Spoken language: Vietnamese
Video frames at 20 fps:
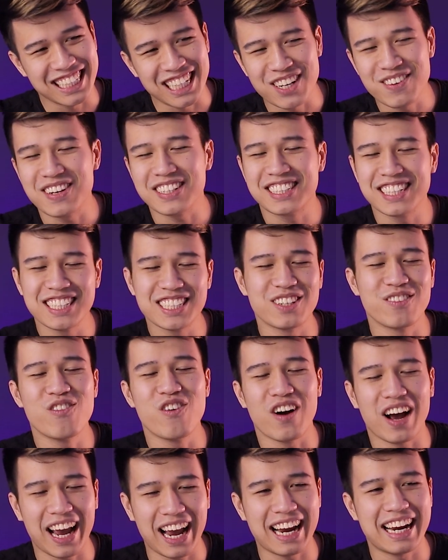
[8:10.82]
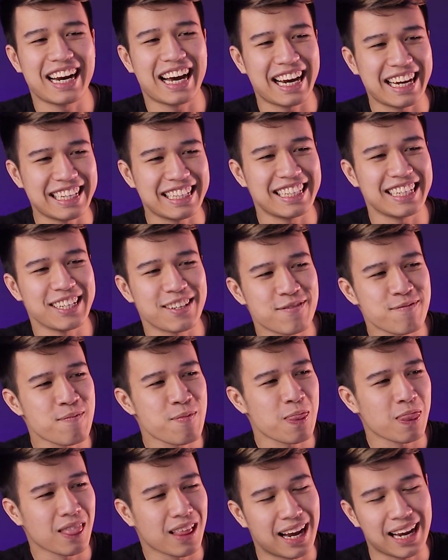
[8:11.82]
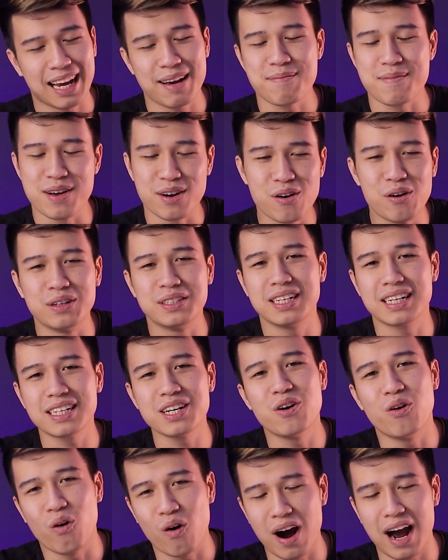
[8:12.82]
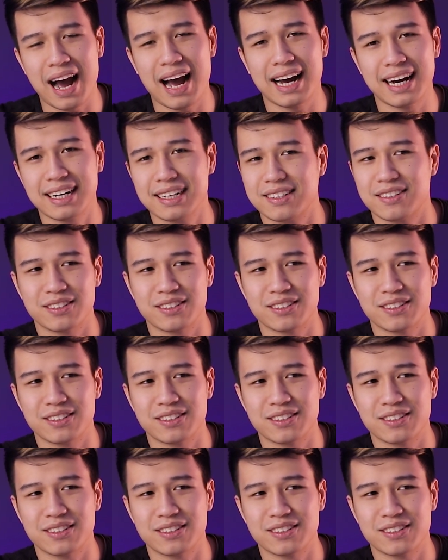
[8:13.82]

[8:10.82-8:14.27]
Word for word: Nếu mà chơi trong mùa hè này thì anh em nhớ ngồi trước điều hòa,